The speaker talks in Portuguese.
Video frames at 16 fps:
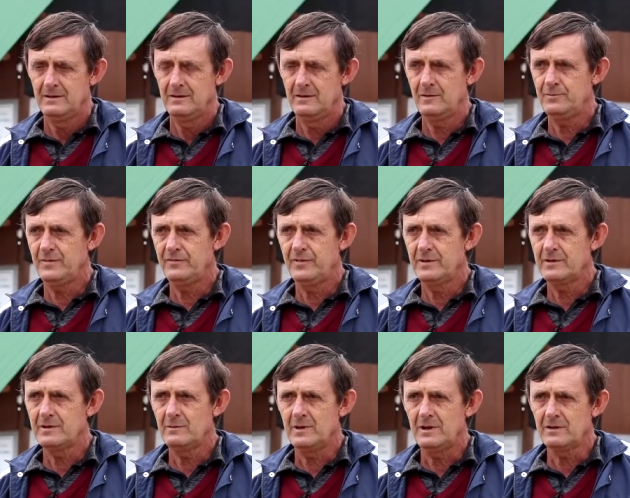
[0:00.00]
Eu prefiro
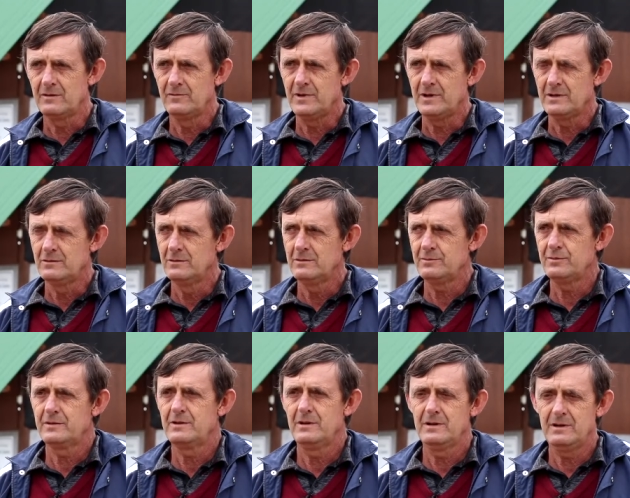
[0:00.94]
trabalhar com verduras
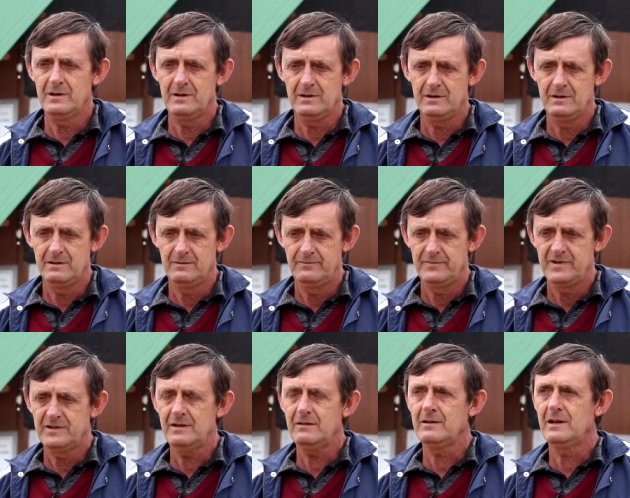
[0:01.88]
porque
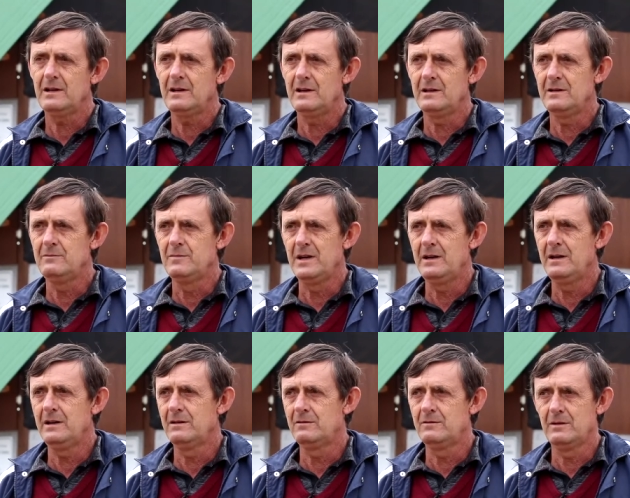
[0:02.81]
sei lá, é
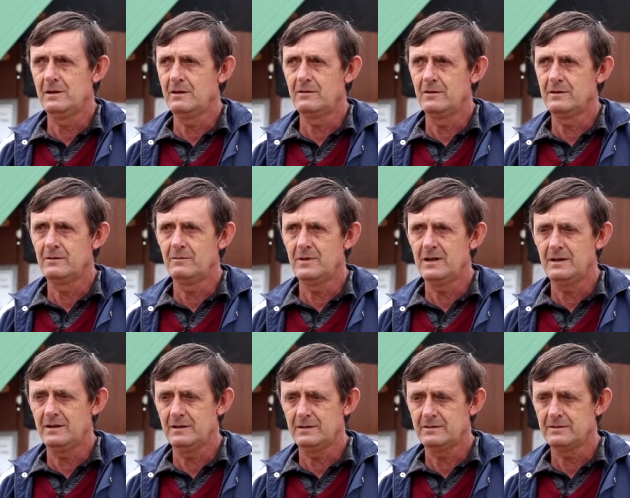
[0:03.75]
alimento, é a coisa
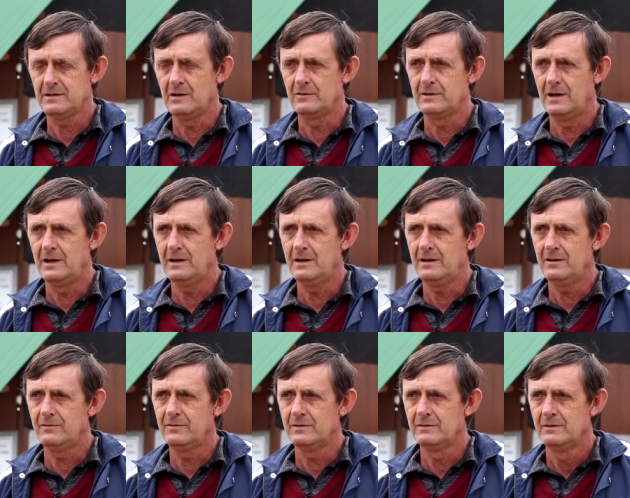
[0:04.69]
mais
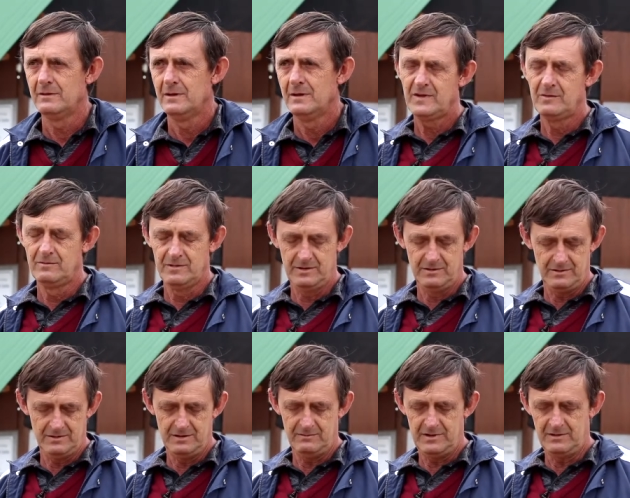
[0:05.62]
saudável. Meu,
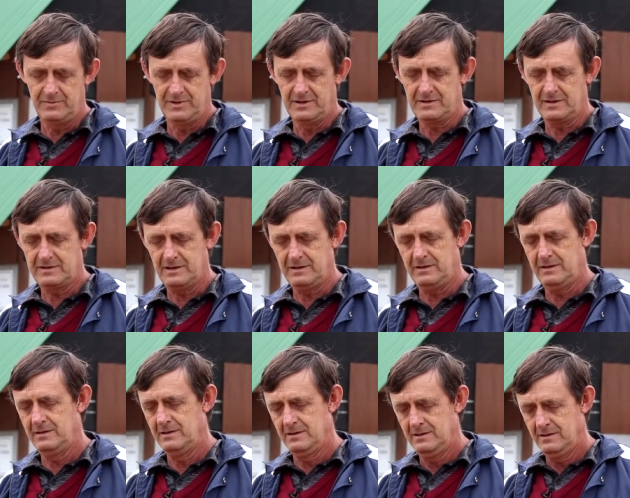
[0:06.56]
na minha banca tem,
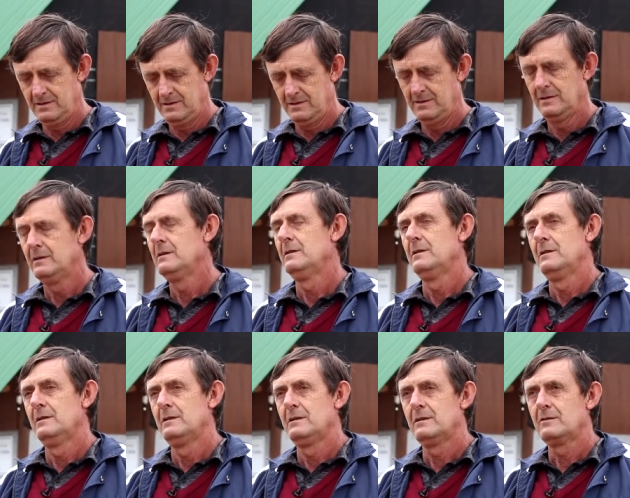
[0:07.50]

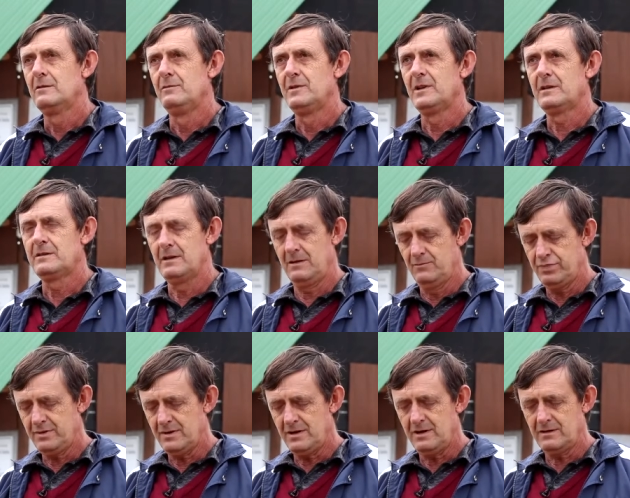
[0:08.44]
como tem
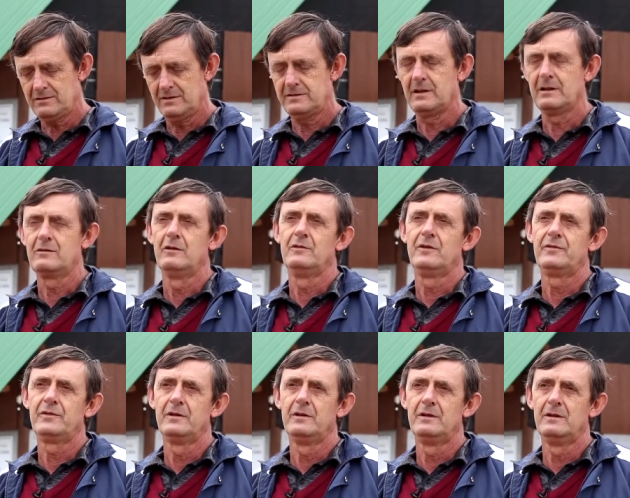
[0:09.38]
brócolis, tem
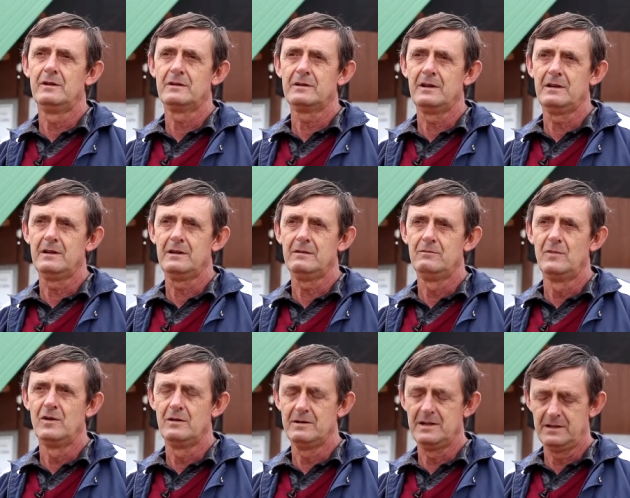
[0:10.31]
couve-flor, tem
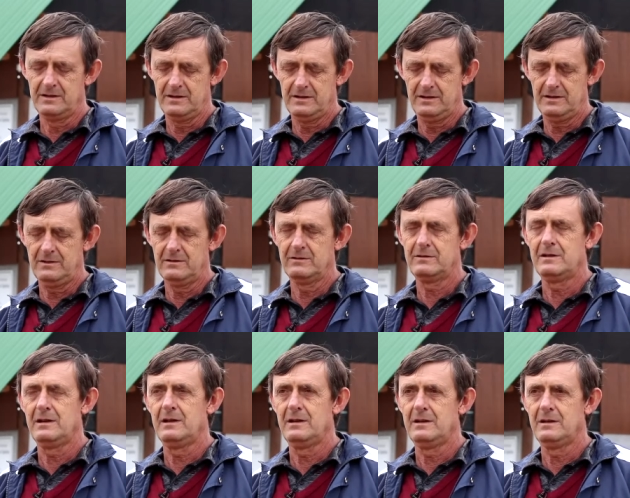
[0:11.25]
moranguinho,
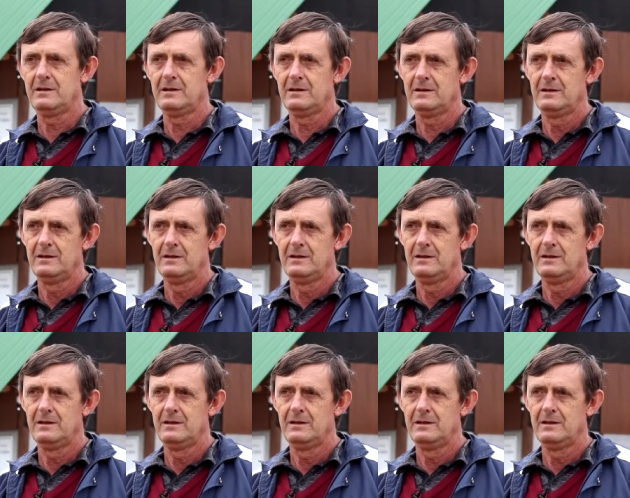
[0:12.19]
tem